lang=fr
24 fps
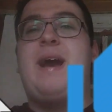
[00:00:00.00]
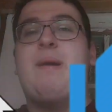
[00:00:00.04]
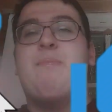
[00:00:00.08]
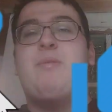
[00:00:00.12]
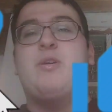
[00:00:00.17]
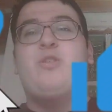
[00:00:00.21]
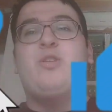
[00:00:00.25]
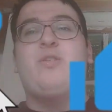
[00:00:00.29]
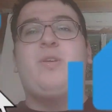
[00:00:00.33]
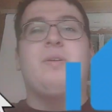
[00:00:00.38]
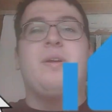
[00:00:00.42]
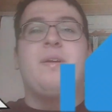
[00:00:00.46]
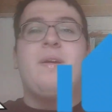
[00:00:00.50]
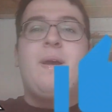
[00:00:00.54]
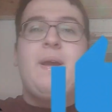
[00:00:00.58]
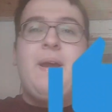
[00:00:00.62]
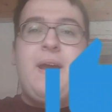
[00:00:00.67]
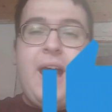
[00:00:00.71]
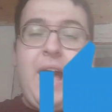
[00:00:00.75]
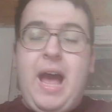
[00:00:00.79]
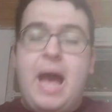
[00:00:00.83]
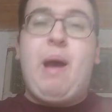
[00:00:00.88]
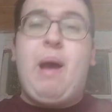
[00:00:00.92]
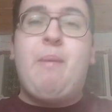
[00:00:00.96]
abonnez-vous,
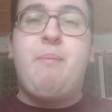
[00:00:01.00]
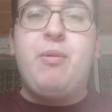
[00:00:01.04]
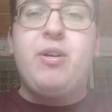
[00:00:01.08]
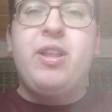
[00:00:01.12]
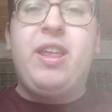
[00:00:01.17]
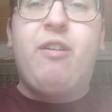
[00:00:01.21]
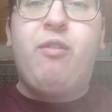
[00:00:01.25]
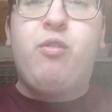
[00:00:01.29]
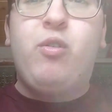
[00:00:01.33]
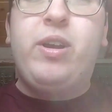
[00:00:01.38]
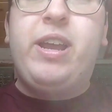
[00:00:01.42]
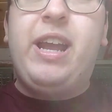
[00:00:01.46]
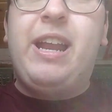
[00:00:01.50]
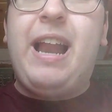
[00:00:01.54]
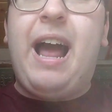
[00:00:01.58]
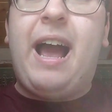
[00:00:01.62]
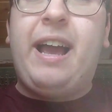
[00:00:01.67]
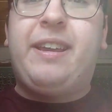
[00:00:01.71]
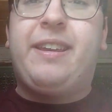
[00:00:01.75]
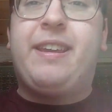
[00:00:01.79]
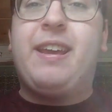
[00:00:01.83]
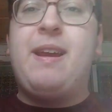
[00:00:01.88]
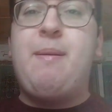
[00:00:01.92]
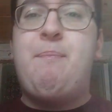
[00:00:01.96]
abonnez-vous et
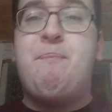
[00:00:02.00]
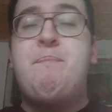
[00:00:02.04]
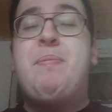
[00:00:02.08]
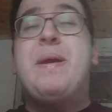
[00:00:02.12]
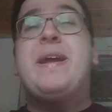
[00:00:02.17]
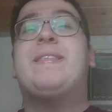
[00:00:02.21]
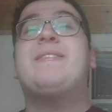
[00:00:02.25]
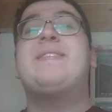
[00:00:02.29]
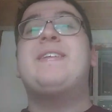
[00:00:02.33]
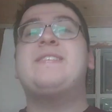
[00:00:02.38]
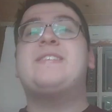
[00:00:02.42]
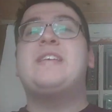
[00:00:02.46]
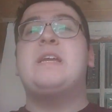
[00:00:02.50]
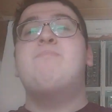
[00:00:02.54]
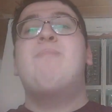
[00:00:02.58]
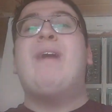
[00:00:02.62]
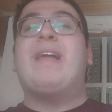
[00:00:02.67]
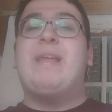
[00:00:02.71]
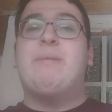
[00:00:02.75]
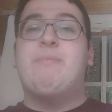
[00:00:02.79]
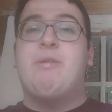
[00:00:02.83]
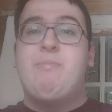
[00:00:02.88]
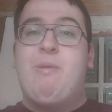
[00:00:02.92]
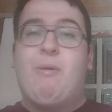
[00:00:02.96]
likez, pétez cette
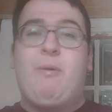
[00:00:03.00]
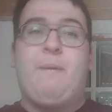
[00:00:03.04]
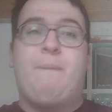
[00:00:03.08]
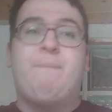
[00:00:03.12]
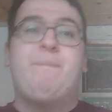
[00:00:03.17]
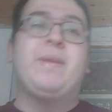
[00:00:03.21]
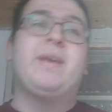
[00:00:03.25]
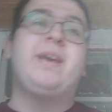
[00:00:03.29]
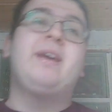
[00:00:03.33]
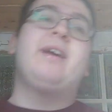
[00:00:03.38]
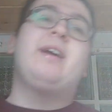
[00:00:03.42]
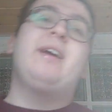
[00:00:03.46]
barre d'abonnement.